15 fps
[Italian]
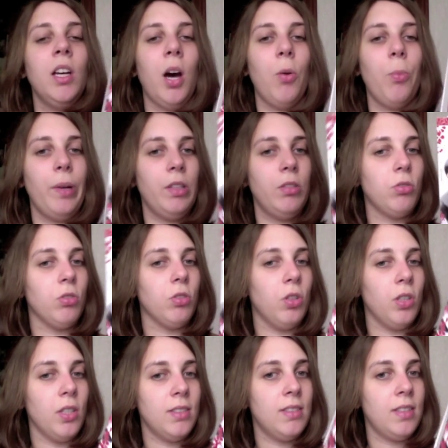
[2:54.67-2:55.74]
A un
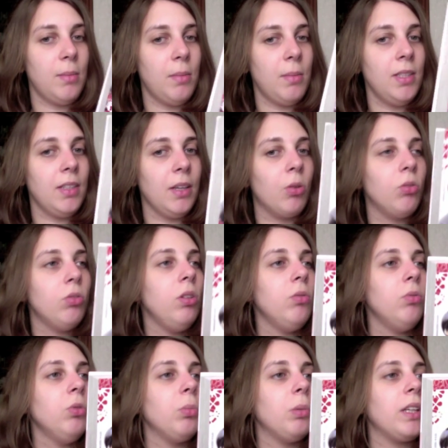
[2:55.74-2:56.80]
prezzo estremamente
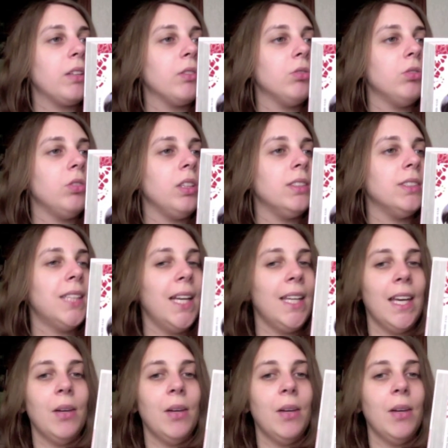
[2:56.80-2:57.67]
contenuto perché è solo di 6,90